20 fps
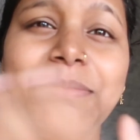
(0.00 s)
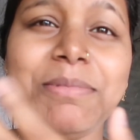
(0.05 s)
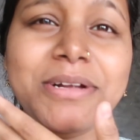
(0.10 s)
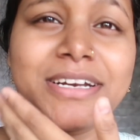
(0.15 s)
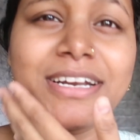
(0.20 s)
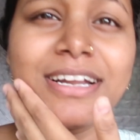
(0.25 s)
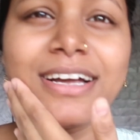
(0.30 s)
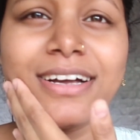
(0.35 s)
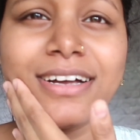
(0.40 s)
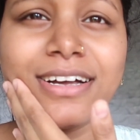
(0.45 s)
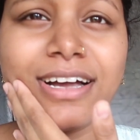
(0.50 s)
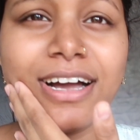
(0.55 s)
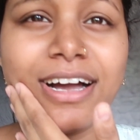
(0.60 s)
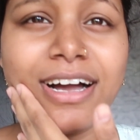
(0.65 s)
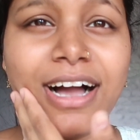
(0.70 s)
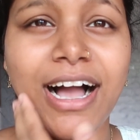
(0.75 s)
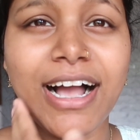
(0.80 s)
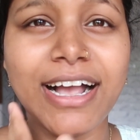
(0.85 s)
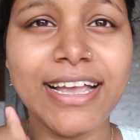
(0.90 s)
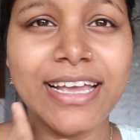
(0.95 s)
আমার না
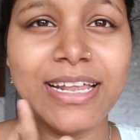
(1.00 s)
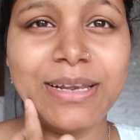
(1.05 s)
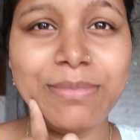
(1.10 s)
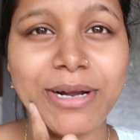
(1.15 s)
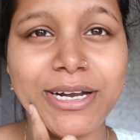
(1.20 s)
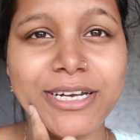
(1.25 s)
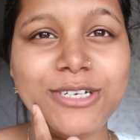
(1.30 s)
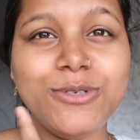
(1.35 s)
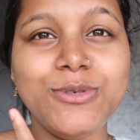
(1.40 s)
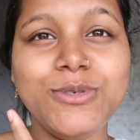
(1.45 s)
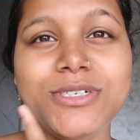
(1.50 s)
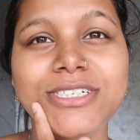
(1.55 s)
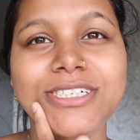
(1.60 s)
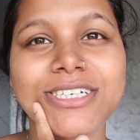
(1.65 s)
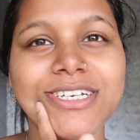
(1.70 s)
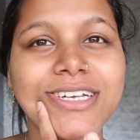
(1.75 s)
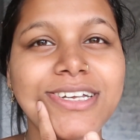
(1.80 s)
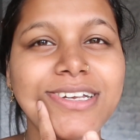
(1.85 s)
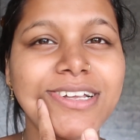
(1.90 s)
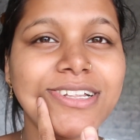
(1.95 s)
আক্কেল মারি
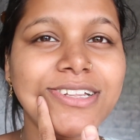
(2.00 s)
উঠছে